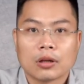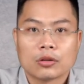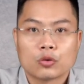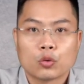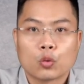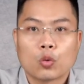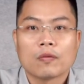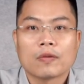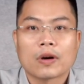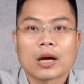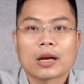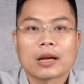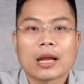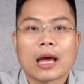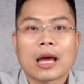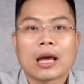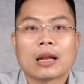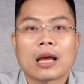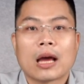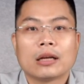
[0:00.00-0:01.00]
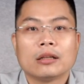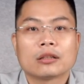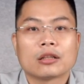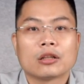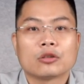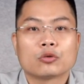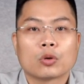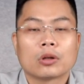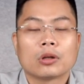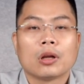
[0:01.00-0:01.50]
Trung Quốc và Canada là hai nước
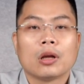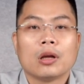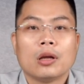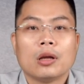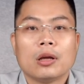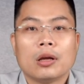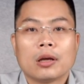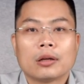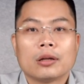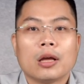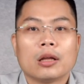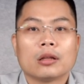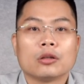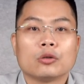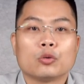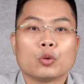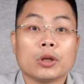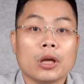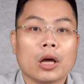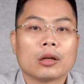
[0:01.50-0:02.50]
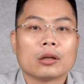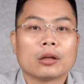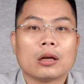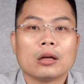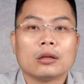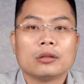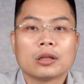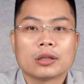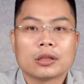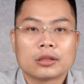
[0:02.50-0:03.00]
sản xuất điện từ thủy điện
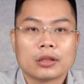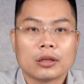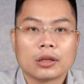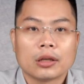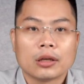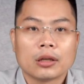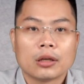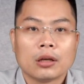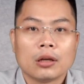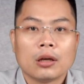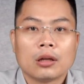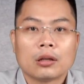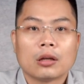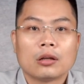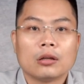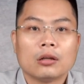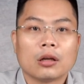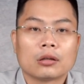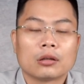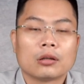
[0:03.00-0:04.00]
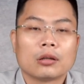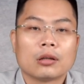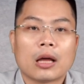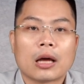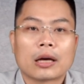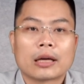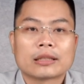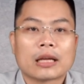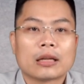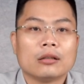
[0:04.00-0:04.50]
lớn nhất thế giới. Lần lượt
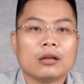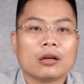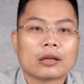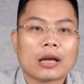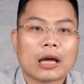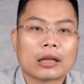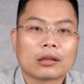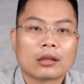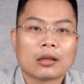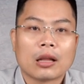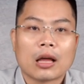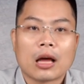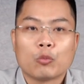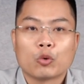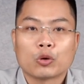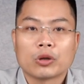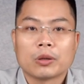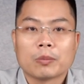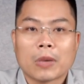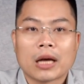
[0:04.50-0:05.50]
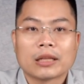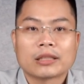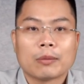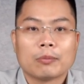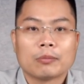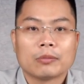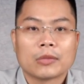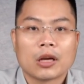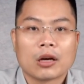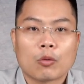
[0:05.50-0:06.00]
là cái sản lượng đạt là
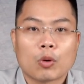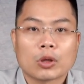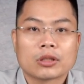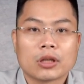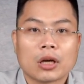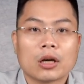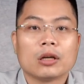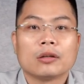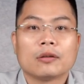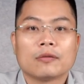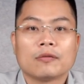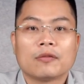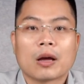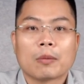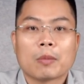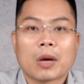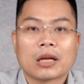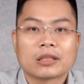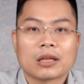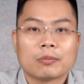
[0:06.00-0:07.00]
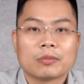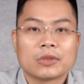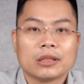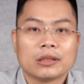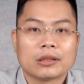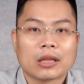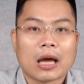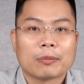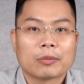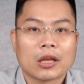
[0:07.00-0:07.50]
1.300 TWh và
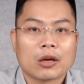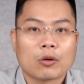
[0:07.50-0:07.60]
398